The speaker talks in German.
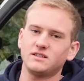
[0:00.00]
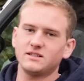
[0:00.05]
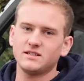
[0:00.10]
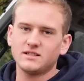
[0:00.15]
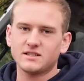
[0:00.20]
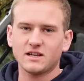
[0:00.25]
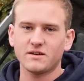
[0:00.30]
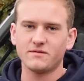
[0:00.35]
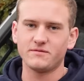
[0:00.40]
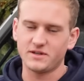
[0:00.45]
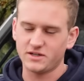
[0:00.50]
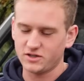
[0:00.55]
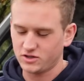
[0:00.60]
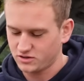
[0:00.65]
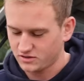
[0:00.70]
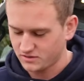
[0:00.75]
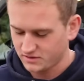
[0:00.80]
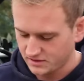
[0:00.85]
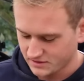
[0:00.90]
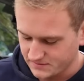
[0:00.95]
Das kennen wir ja
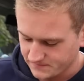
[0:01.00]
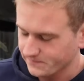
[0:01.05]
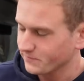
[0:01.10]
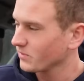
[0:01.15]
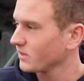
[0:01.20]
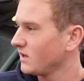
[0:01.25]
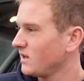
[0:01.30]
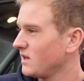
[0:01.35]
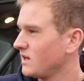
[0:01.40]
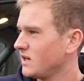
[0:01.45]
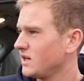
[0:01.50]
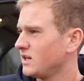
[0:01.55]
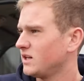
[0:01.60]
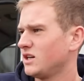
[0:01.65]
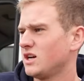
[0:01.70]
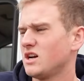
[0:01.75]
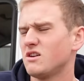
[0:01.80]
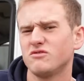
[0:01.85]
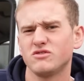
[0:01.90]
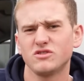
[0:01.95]
schon hier.
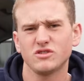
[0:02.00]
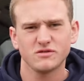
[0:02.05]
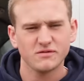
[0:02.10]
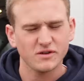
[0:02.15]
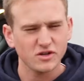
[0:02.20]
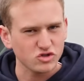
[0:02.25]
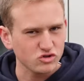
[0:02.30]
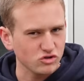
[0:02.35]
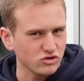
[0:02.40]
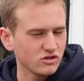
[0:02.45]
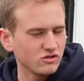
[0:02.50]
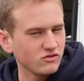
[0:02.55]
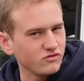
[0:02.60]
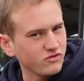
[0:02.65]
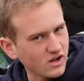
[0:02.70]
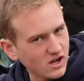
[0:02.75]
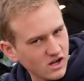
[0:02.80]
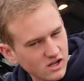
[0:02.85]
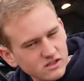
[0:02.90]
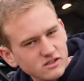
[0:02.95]
Äh, wir sind zwei Stunden
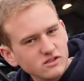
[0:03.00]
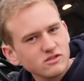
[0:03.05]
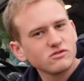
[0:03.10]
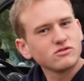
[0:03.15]
gefahren, sind